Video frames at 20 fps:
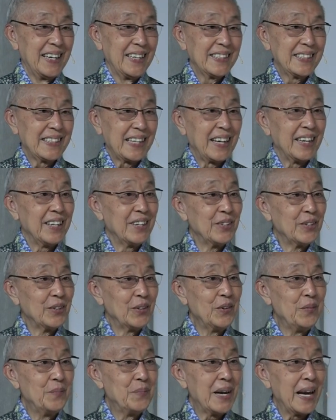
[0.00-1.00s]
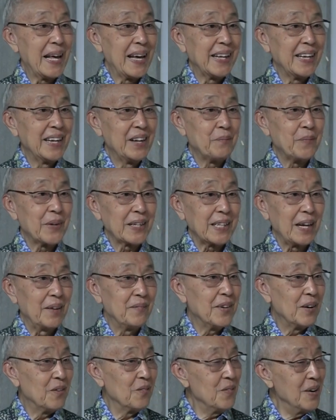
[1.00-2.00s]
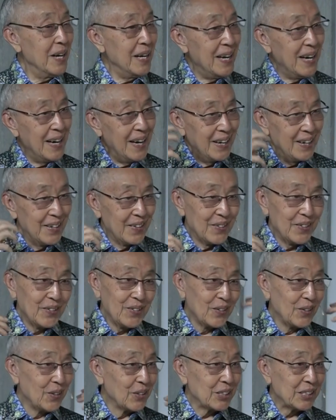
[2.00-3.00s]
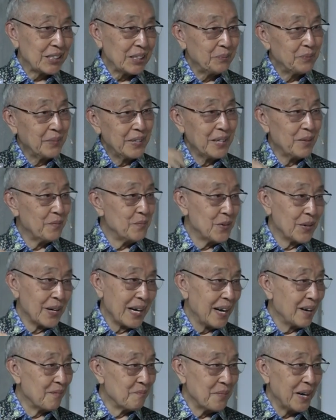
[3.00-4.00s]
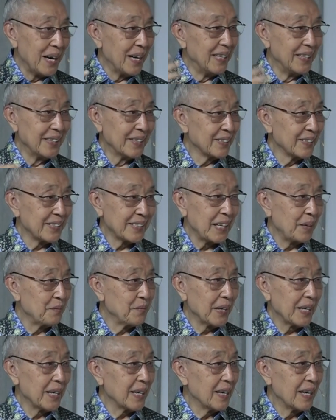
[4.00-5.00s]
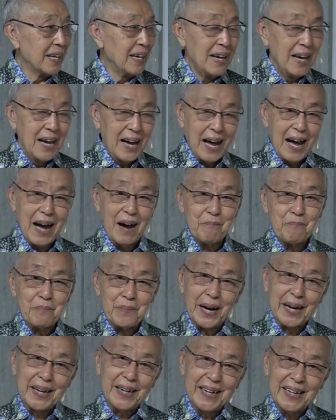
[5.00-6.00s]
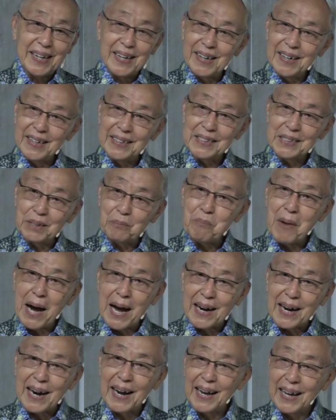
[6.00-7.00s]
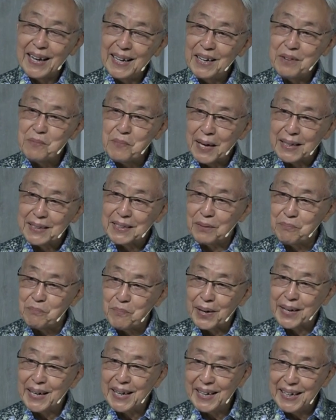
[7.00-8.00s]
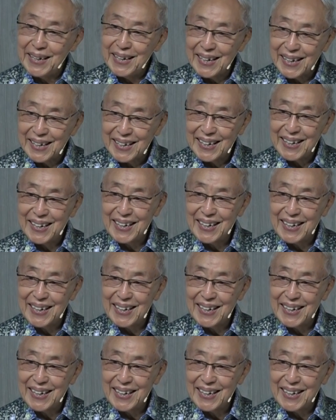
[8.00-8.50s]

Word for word: Saya dulu melayani pertama, waduh gosipnya bukan main. Saya pikir apa ini Semarang ini macam begini.